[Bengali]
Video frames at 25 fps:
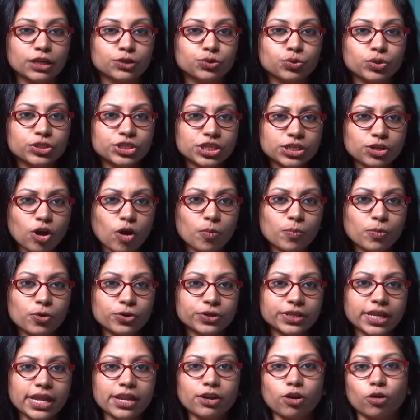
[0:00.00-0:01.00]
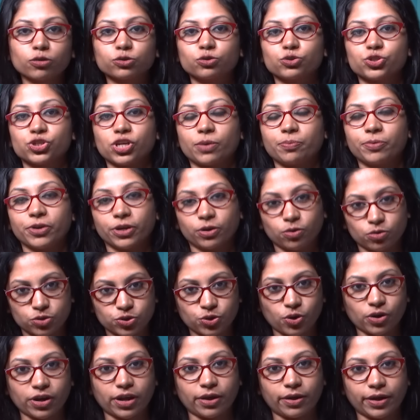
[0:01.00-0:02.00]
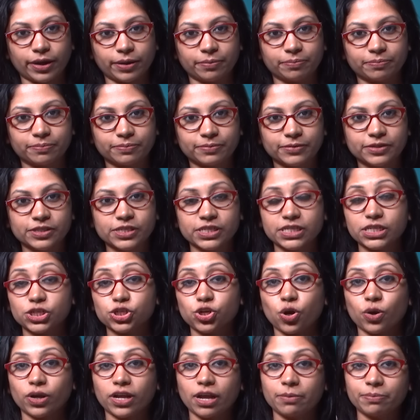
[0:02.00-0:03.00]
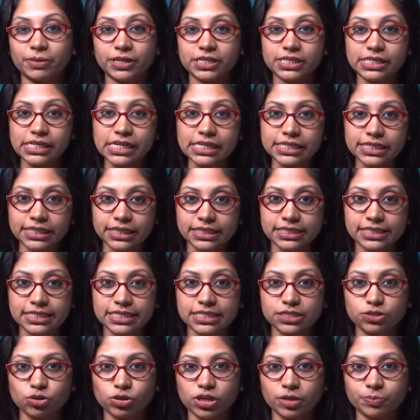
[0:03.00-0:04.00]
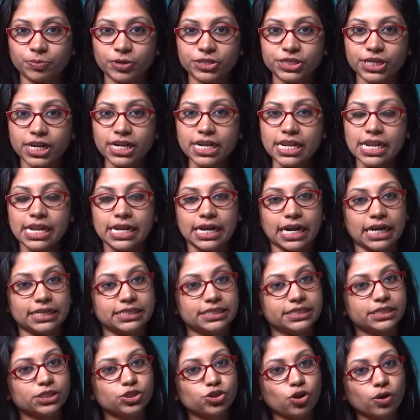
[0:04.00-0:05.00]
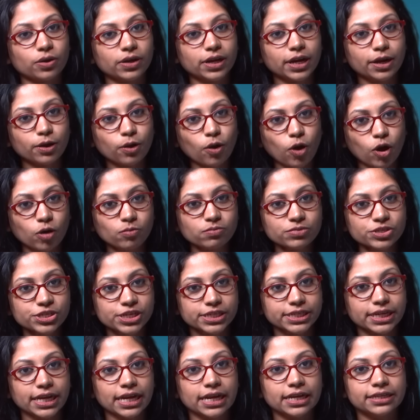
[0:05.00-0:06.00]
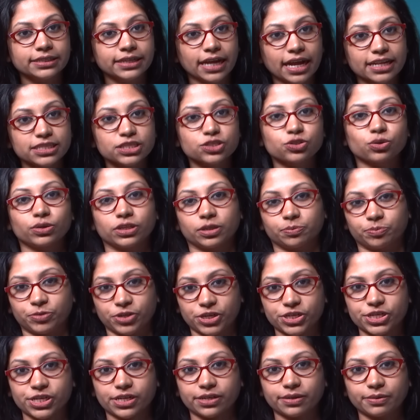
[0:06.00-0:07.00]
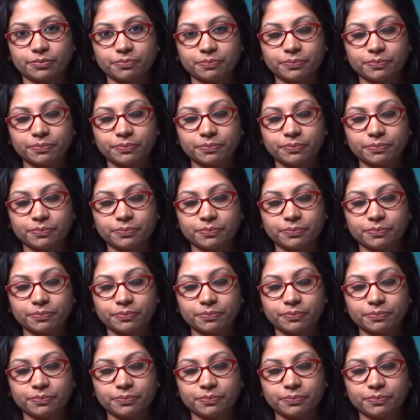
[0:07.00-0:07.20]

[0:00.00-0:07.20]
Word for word: দুইটি নম্বর দিয়ে রক্তচাপ রেকর্ড করা হয় যেটা সংখ্যা বেশি সেটা সিস্টোলিক প্রেশার আর যেটা সংখ্যা কম সেটা ডায়াস্টোলিক প্রেশার